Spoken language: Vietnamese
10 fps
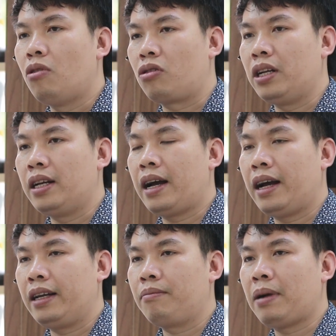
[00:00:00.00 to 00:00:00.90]
1 đến
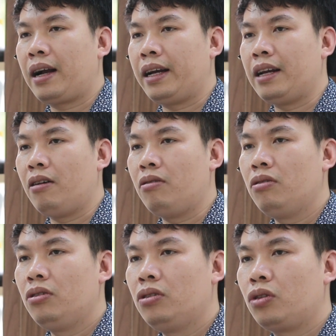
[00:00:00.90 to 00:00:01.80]
2 đến 3 ngày đầu
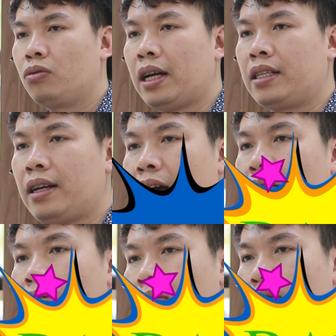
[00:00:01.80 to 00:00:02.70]
chúng ta sẽ đau.
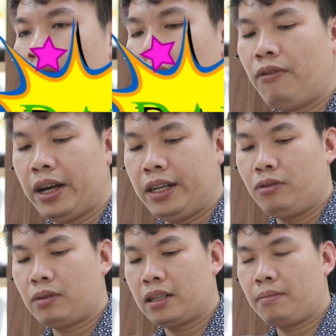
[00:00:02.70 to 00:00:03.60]
Vậy thì
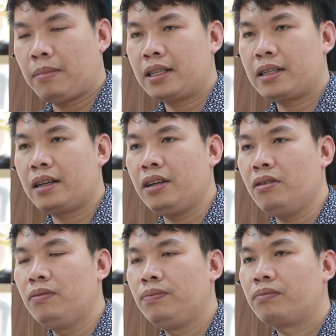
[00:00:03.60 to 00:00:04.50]
chúng ta sẽ massage
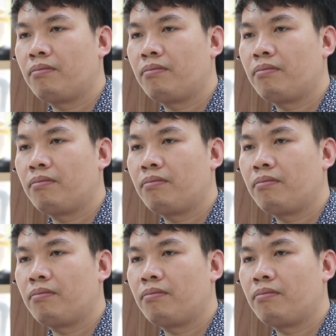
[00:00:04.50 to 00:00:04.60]
níu, Chúng